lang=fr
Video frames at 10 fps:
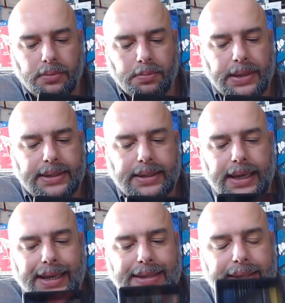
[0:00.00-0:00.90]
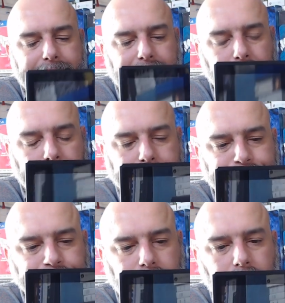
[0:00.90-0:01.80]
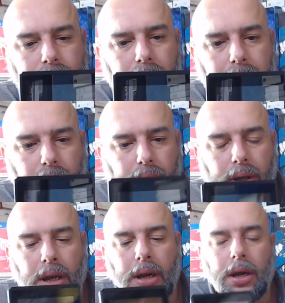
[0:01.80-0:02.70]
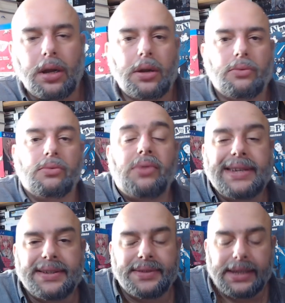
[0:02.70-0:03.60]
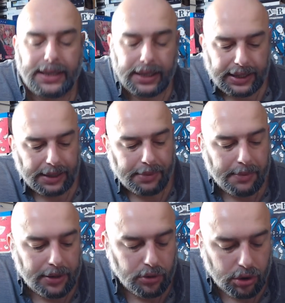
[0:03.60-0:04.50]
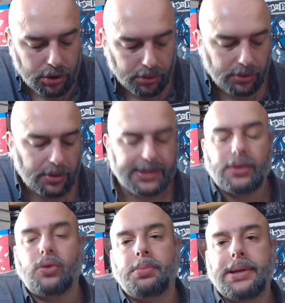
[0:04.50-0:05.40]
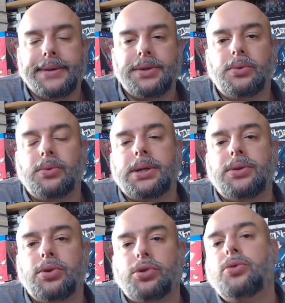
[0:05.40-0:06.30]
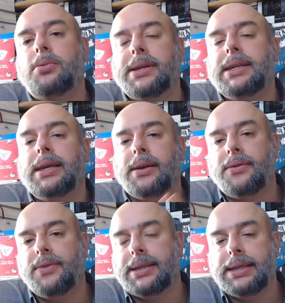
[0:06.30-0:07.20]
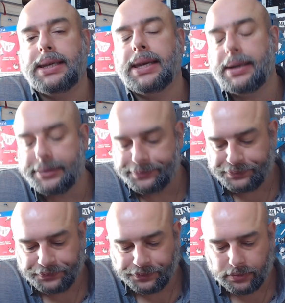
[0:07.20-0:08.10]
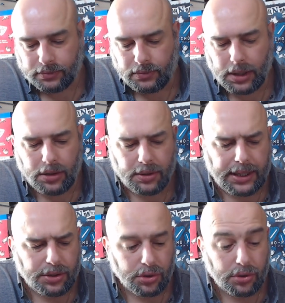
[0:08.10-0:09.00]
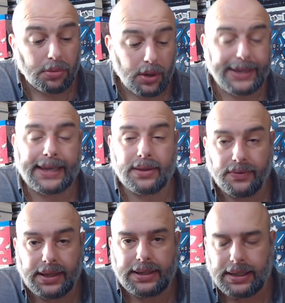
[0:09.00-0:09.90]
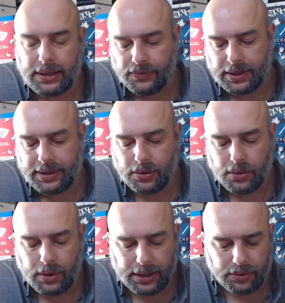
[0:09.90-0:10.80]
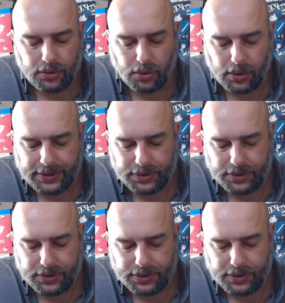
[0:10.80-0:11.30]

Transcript: une pièce assez sympa. Alors, vous voyez venir, il y a pas mal de shoots dans cette compilation qui se joue de manière verticale. Il y en a justement 4 verticaux et 2